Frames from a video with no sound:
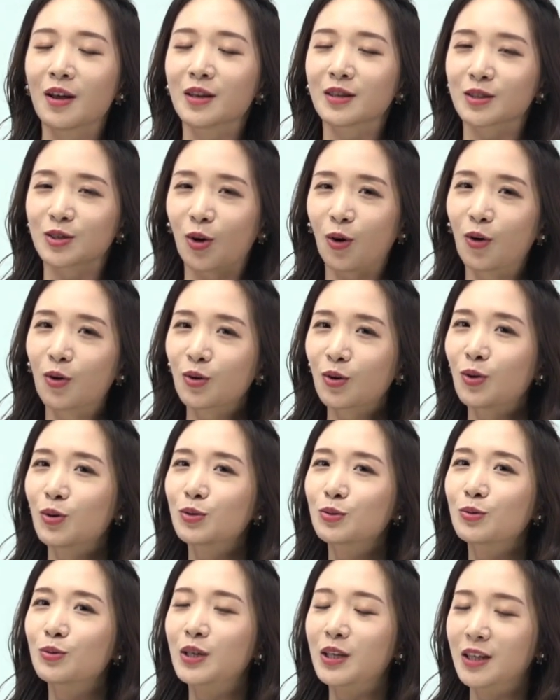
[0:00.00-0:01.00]

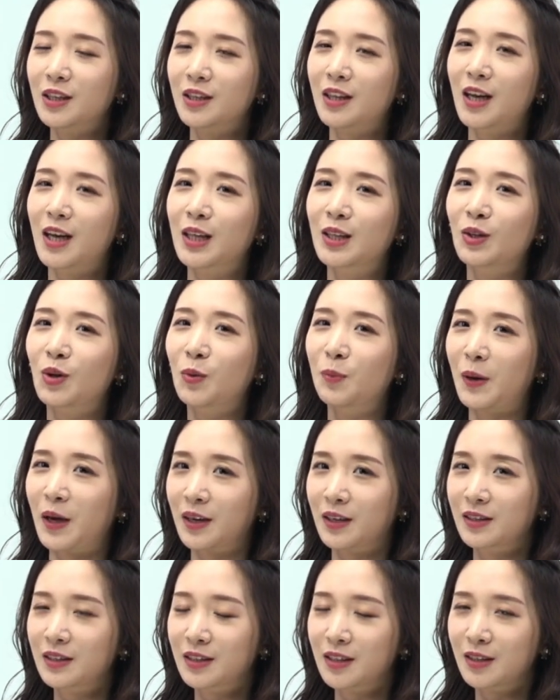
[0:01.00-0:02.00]
적어도 이
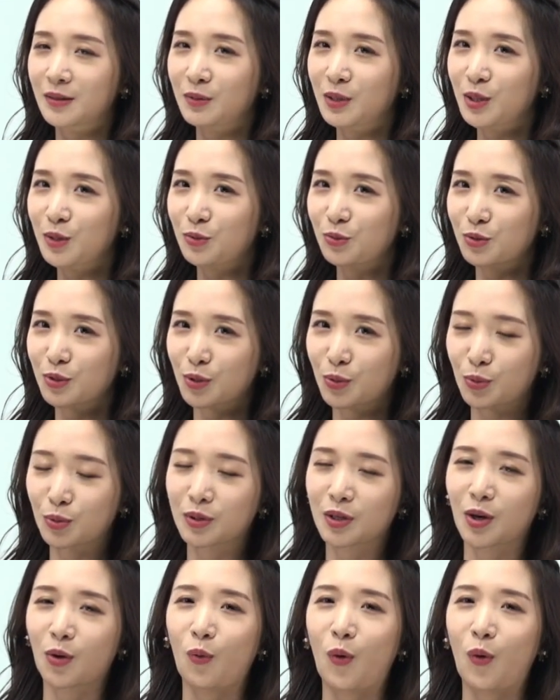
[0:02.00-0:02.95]
단어만큼은 우리 오늘